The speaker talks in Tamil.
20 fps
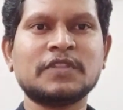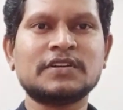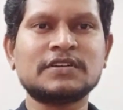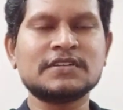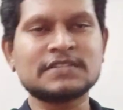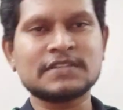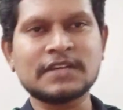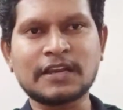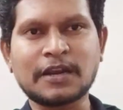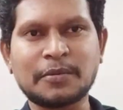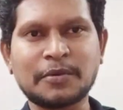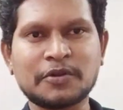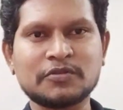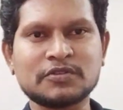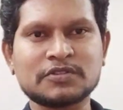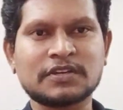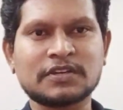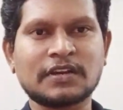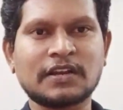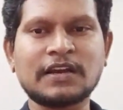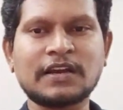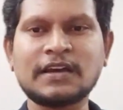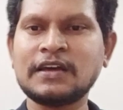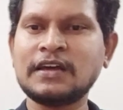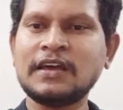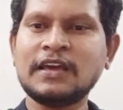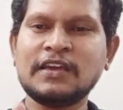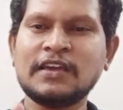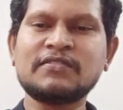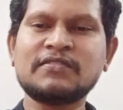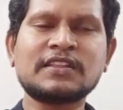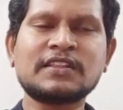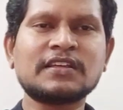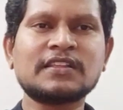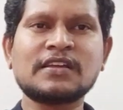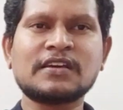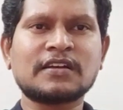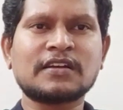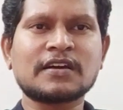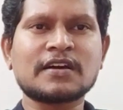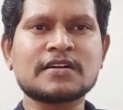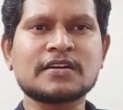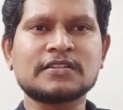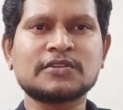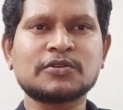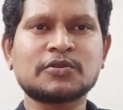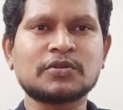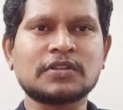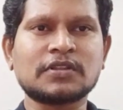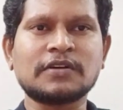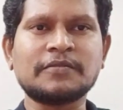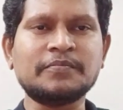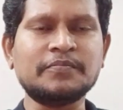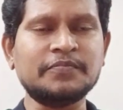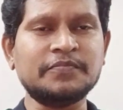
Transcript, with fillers: டிசைன் அப்படின்னு வச்சிங்களேன் இவன் தான் எனக்கு கற்றுக் கொடுத்தான்